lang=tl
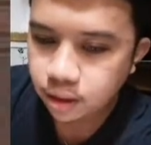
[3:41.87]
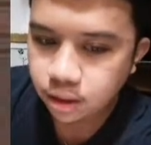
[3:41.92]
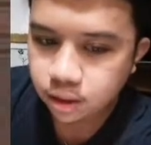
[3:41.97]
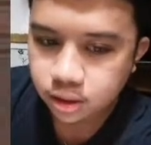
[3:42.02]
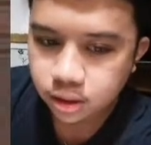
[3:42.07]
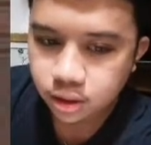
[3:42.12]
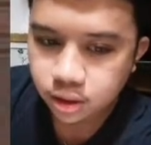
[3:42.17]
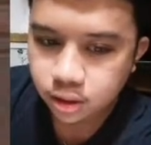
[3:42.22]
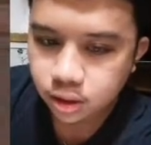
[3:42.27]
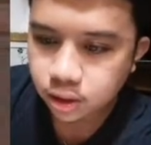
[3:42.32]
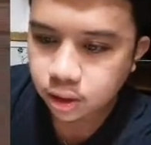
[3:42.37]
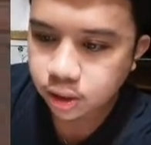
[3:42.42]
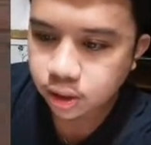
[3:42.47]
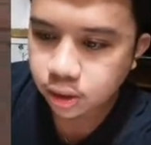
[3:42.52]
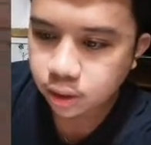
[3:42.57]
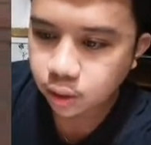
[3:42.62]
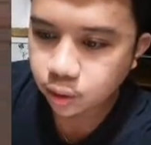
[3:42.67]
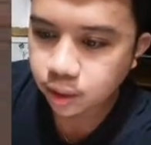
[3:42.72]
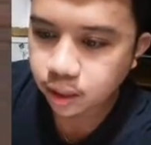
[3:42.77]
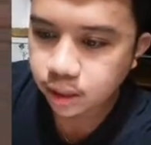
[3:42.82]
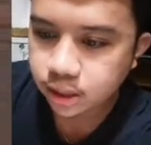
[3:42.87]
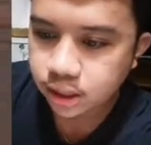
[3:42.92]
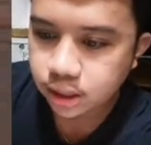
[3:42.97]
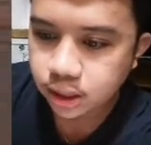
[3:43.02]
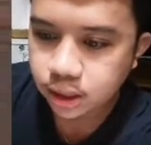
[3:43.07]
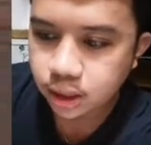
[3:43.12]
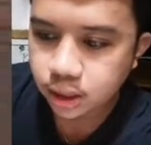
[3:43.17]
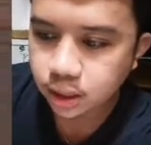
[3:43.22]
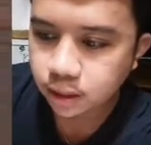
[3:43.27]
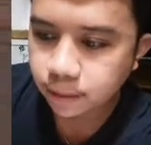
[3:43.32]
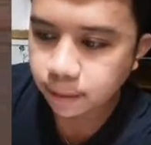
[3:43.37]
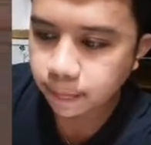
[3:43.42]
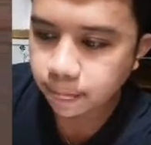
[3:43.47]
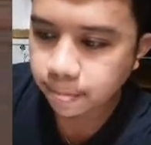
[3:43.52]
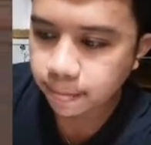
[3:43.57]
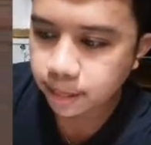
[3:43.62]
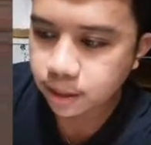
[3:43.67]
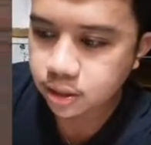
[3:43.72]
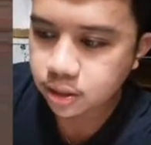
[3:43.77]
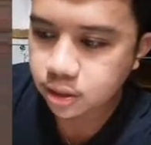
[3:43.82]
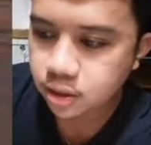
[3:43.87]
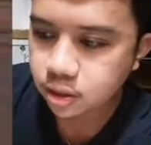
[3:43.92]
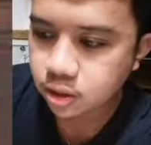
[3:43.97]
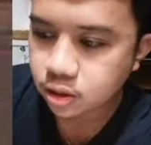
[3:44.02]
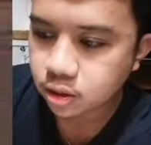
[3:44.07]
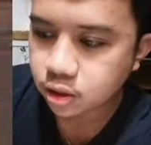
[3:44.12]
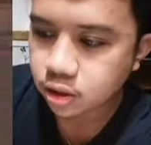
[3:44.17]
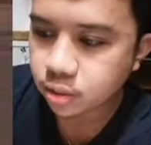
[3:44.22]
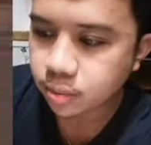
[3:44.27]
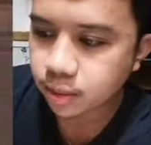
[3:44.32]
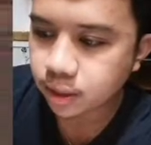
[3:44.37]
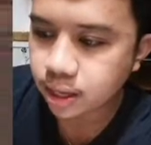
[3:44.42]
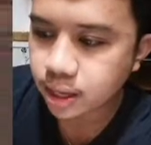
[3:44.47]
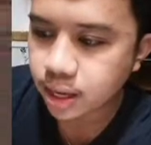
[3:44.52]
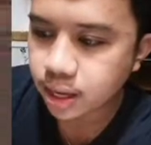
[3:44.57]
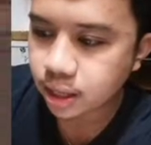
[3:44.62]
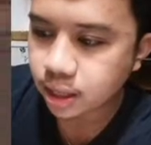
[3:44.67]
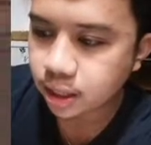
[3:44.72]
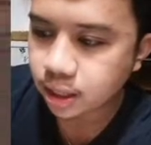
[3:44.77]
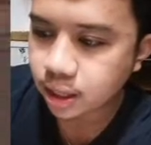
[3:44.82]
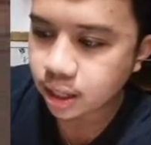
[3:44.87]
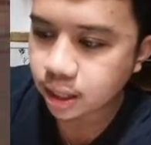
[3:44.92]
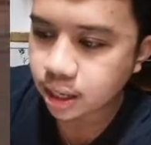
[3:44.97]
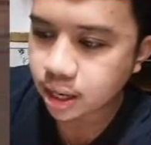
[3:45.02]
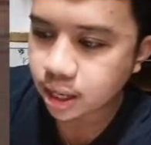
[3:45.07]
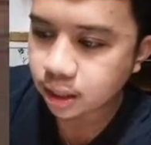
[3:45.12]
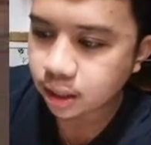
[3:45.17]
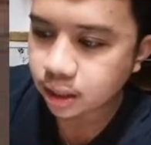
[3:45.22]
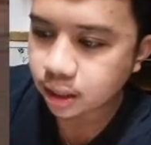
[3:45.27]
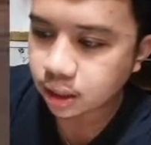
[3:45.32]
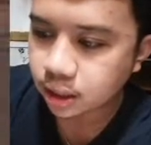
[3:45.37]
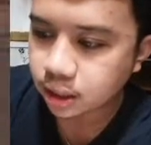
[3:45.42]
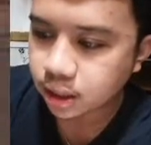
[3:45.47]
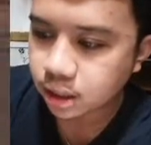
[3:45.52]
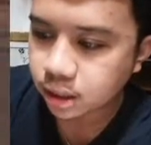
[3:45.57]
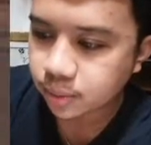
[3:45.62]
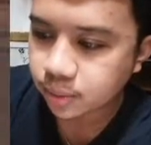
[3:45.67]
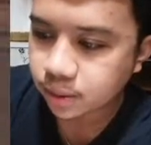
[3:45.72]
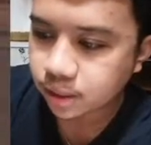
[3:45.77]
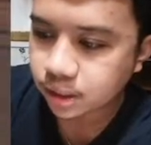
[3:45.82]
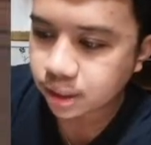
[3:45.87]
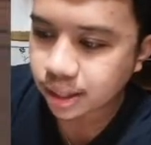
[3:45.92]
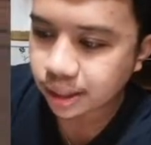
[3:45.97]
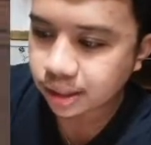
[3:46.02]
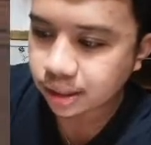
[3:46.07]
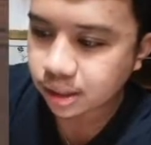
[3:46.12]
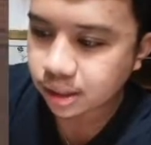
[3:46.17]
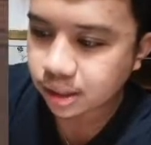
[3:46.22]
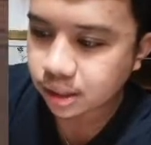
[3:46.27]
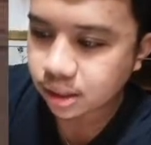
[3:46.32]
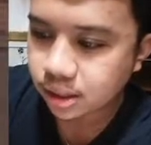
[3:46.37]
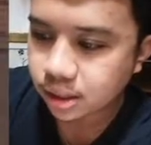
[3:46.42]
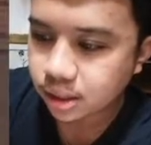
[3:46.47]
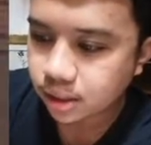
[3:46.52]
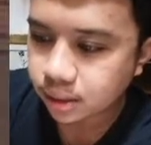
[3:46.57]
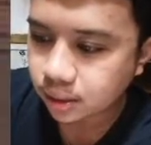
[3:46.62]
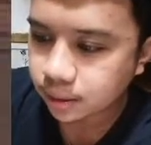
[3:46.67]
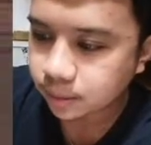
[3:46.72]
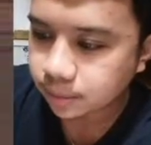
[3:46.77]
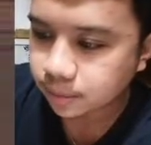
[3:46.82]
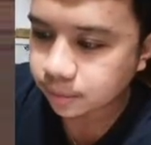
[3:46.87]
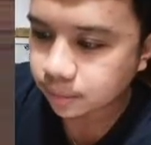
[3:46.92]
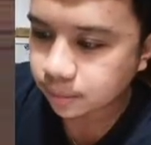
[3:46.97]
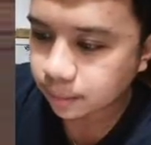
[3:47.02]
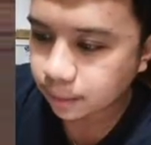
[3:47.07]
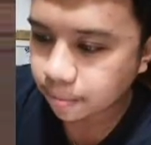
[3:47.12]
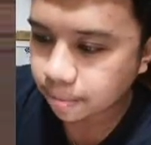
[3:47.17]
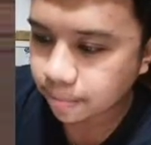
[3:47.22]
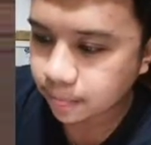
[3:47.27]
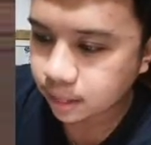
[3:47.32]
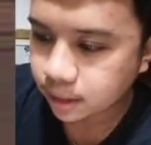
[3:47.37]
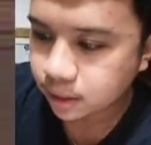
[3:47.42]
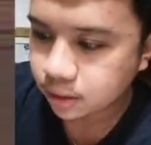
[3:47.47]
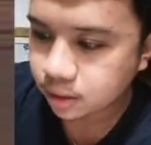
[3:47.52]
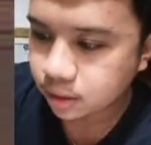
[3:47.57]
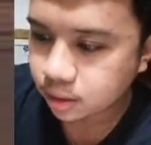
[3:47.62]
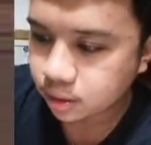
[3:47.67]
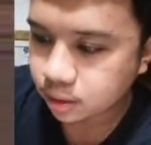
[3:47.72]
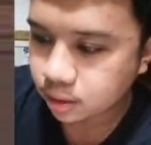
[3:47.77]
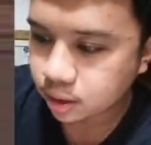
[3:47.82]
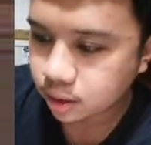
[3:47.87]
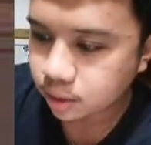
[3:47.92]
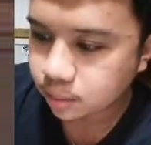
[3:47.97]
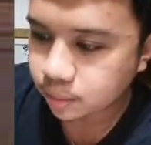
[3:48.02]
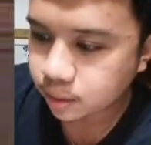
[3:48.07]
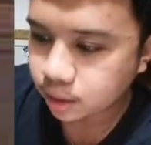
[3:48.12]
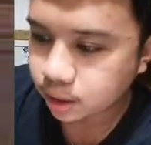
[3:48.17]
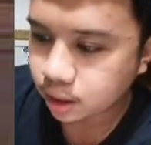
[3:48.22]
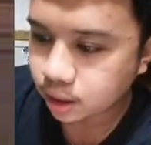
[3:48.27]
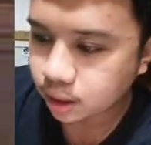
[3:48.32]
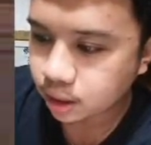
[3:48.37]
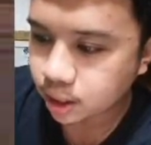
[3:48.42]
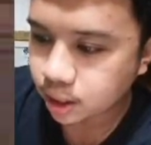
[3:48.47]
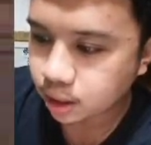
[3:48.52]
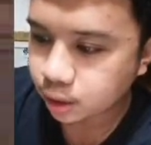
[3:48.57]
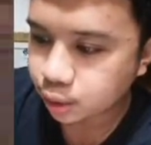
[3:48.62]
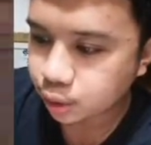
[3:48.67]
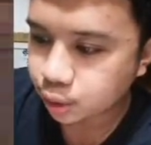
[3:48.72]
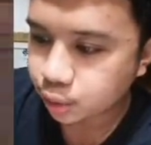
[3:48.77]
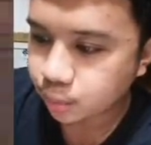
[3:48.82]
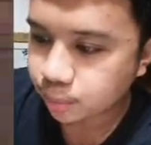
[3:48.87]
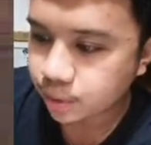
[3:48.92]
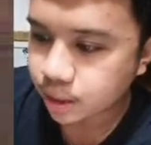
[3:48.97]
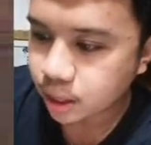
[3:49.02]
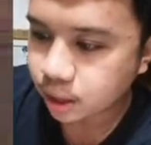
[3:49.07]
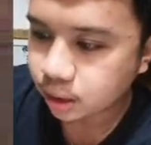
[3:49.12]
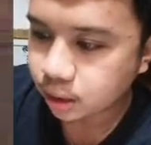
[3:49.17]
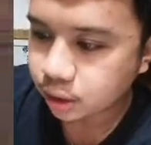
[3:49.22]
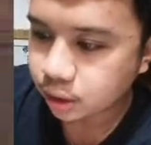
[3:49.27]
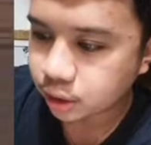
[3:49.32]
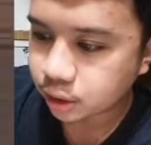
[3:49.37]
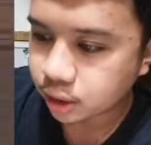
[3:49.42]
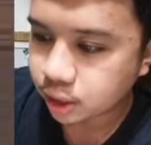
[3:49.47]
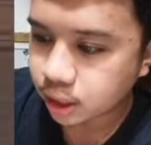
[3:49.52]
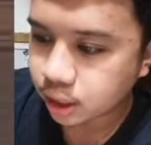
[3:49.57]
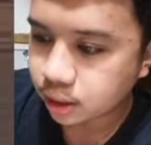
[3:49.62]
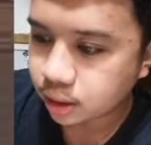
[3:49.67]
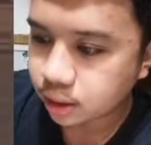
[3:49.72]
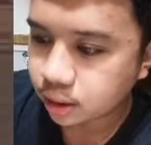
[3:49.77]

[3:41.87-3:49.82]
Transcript: So, as you can see, so, gumagana na ang ating Christmas lights. So, ayan, makita nyo yung pattern niya.